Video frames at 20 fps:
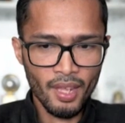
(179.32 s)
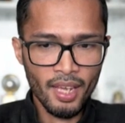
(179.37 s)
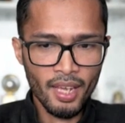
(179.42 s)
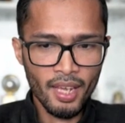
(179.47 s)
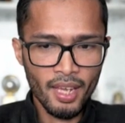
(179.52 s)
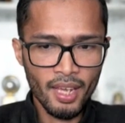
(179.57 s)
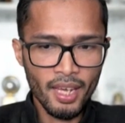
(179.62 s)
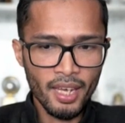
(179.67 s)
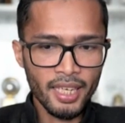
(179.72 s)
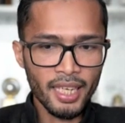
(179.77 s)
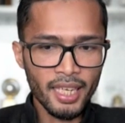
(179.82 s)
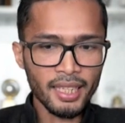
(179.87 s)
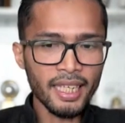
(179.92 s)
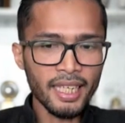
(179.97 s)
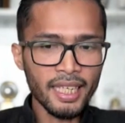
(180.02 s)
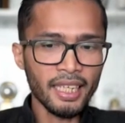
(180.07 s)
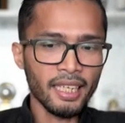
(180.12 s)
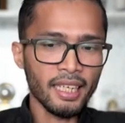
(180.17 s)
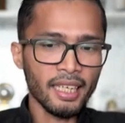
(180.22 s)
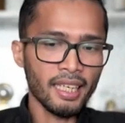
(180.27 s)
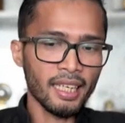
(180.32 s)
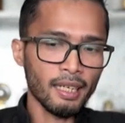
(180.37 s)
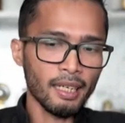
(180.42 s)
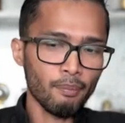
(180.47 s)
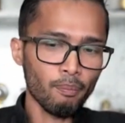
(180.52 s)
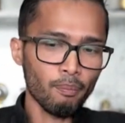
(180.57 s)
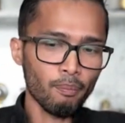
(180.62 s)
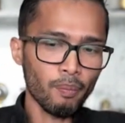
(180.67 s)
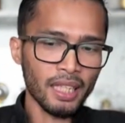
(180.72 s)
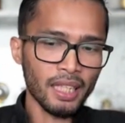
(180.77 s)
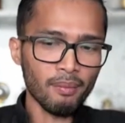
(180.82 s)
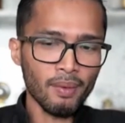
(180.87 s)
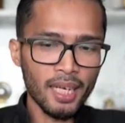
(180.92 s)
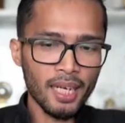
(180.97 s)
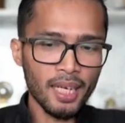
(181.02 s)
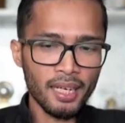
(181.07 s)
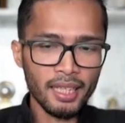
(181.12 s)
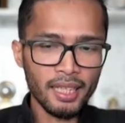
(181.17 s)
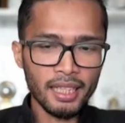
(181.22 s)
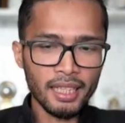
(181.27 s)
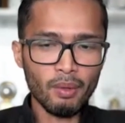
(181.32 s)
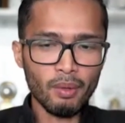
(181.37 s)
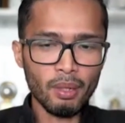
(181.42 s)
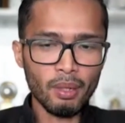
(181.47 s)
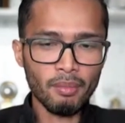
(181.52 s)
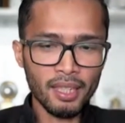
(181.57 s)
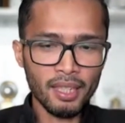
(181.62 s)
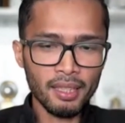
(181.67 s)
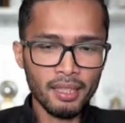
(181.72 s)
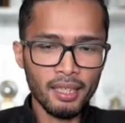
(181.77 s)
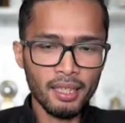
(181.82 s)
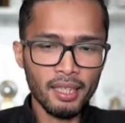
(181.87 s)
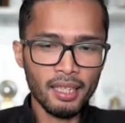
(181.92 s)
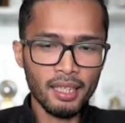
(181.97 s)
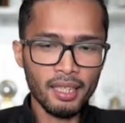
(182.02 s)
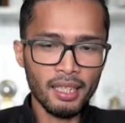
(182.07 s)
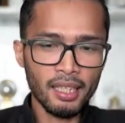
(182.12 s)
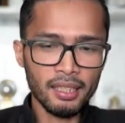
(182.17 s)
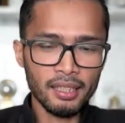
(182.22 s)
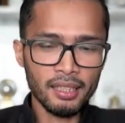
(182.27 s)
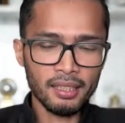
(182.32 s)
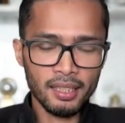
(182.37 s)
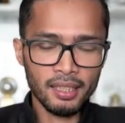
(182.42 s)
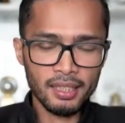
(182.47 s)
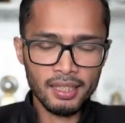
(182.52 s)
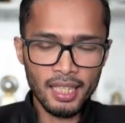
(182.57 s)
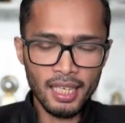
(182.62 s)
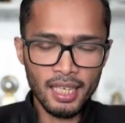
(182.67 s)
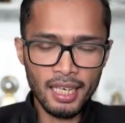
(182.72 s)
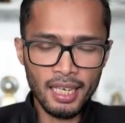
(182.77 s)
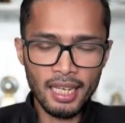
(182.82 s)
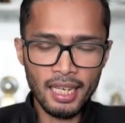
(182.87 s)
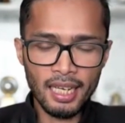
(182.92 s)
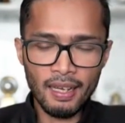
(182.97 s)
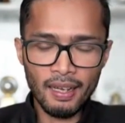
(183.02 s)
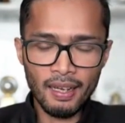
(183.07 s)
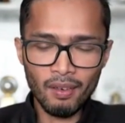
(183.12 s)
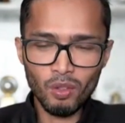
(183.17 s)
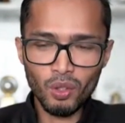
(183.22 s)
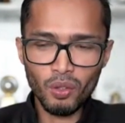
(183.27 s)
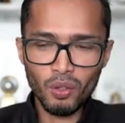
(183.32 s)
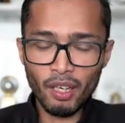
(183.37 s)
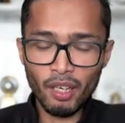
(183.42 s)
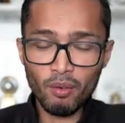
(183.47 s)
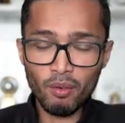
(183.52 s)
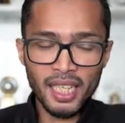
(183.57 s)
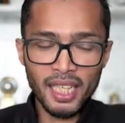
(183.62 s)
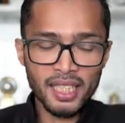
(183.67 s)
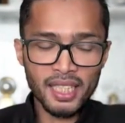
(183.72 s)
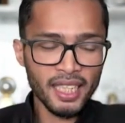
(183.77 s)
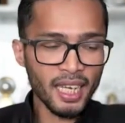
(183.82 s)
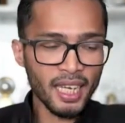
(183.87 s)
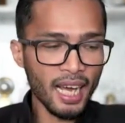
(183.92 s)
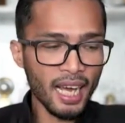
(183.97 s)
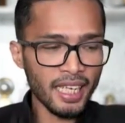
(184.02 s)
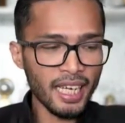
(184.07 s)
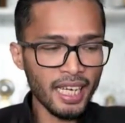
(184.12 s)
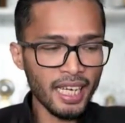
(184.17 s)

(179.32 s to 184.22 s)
Ya tadi uh, pertama kita memang uh, secara untuk rekomendasi harian